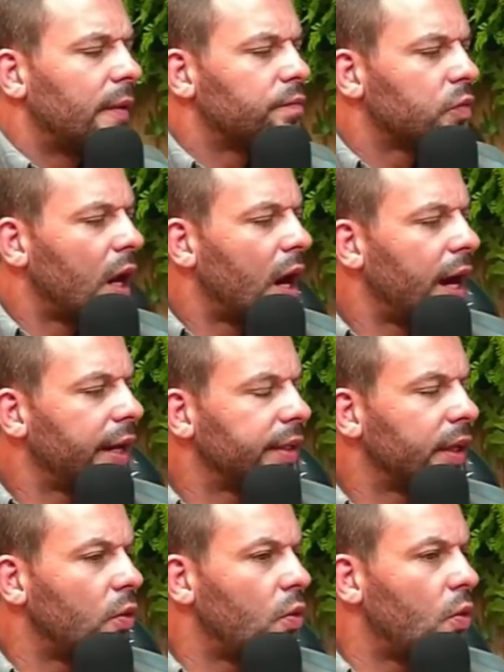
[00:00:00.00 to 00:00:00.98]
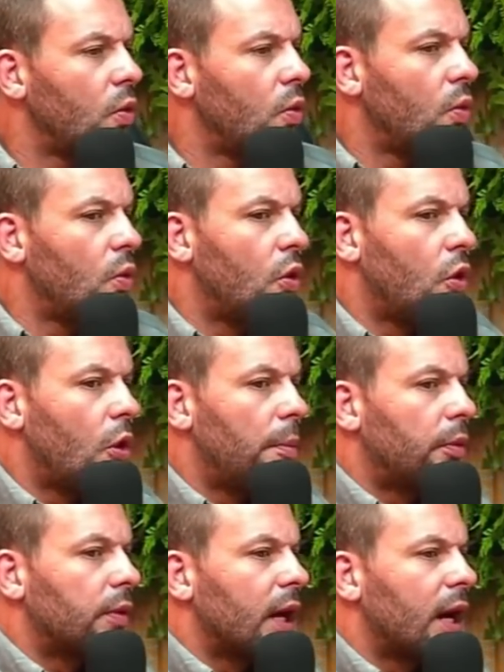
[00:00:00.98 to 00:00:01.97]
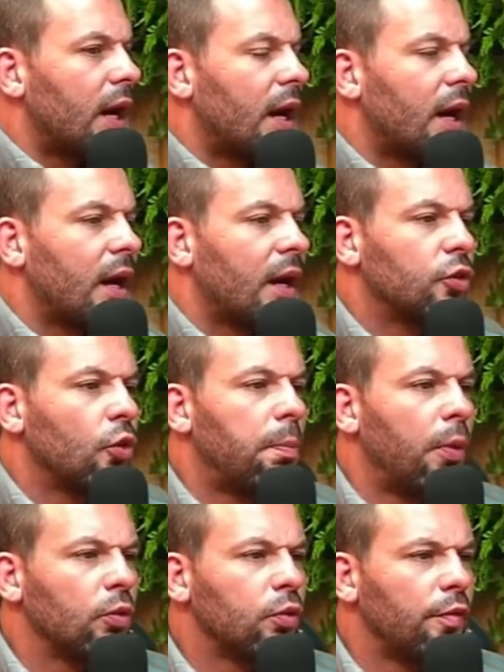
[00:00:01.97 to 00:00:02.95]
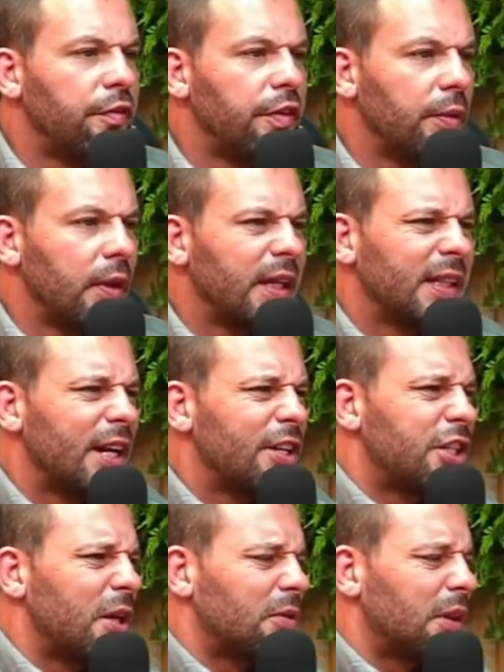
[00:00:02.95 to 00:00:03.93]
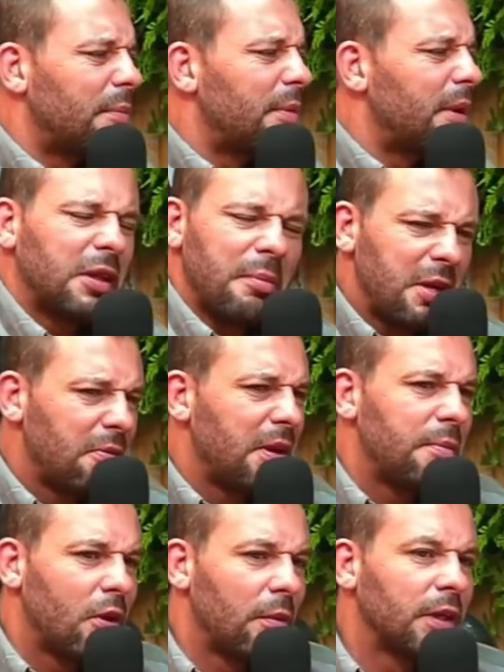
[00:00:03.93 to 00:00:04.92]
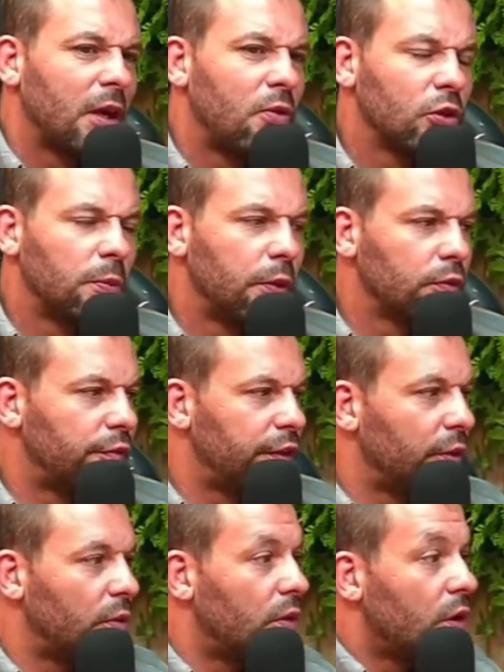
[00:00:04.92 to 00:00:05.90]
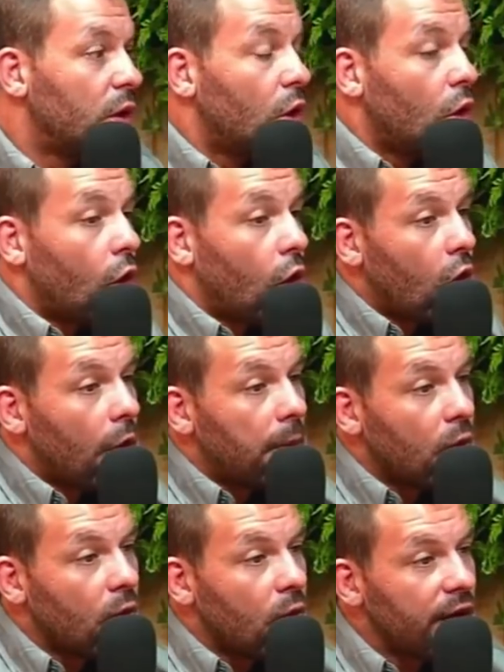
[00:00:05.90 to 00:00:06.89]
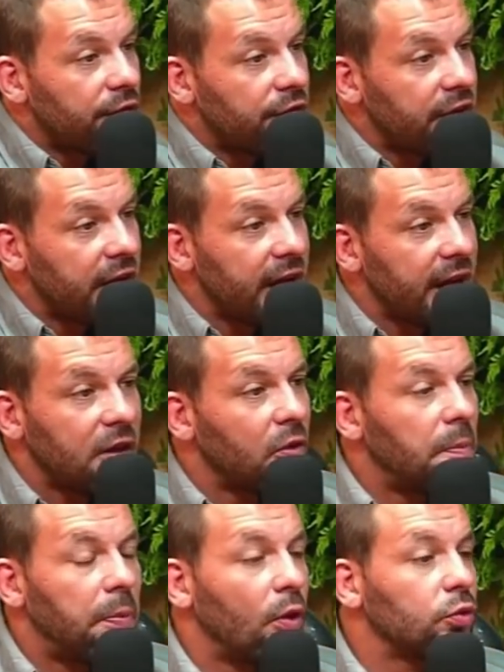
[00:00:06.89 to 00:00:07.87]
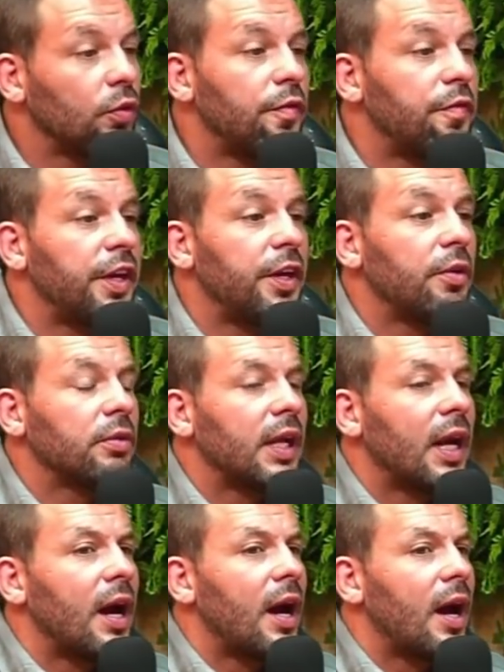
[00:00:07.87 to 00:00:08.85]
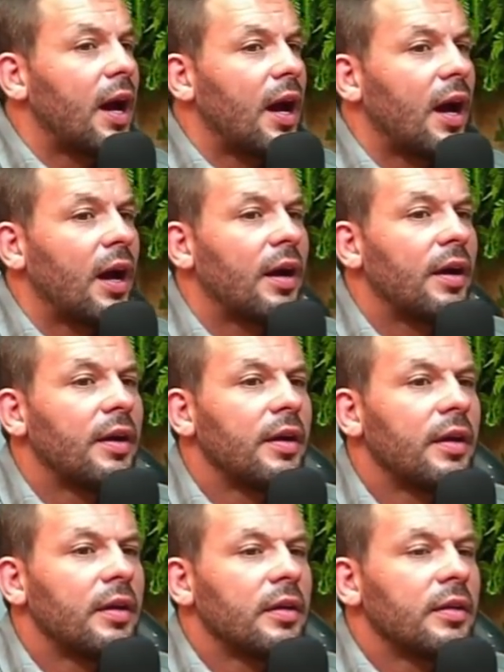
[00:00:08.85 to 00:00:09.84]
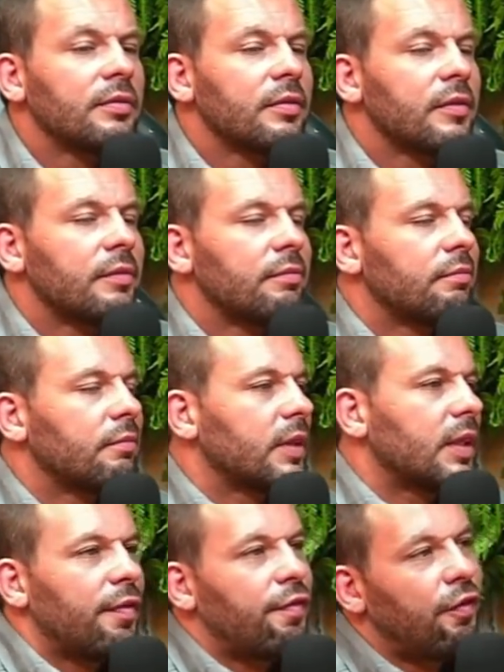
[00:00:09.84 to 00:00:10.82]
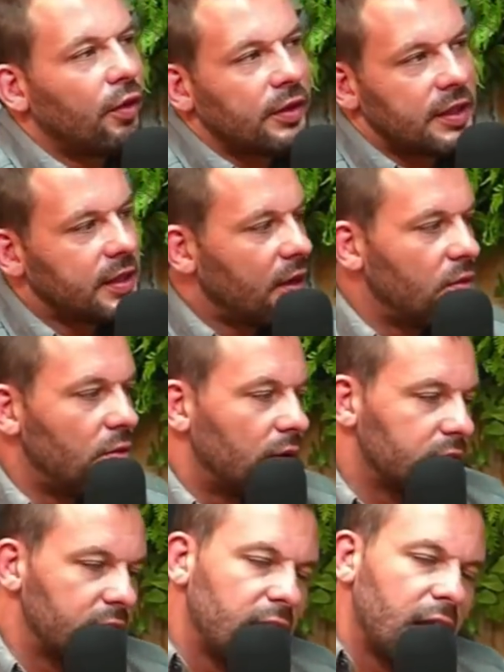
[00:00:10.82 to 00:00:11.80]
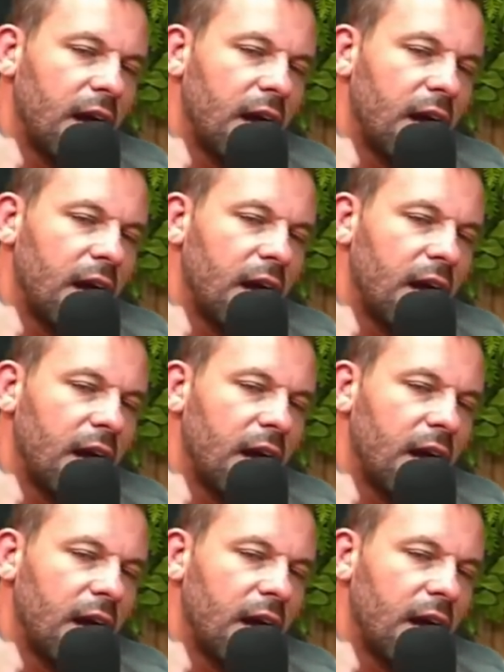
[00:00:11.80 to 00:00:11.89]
Aí deu um, um, roubo na, no ponto frio ali da região também, que eu também não lembro o nome da rua do ponto frio roubo com refém no ponto frio da. Da foda-se a rua, sei lá.